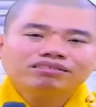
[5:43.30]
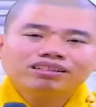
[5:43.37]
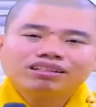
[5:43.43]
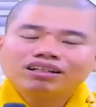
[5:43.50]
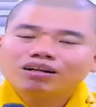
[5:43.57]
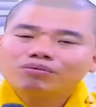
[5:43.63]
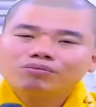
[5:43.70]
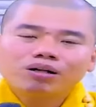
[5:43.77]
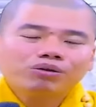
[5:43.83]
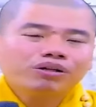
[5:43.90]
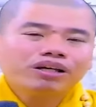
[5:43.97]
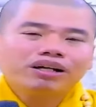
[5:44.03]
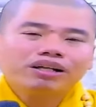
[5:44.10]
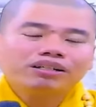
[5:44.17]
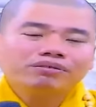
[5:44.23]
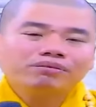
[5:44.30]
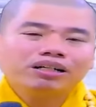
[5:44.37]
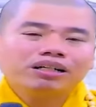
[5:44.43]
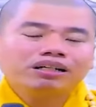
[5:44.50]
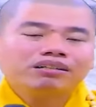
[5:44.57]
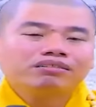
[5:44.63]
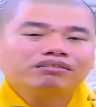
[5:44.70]
nó không bao giờ
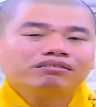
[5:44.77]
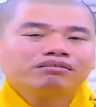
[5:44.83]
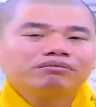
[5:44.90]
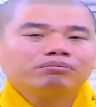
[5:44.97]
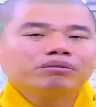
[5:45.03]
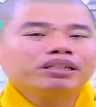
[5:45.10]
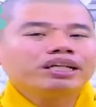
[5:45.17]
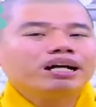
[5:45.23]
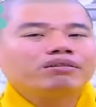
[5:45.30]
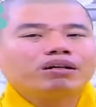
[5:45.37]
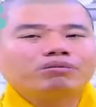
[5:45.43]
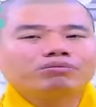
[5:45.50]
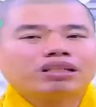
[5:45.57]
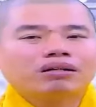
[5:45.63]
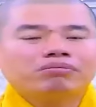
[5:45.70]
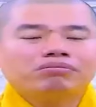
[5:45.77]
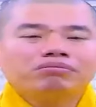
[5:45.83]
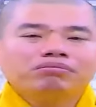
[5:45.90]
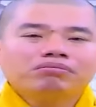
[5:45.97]
mà bị dao động tâm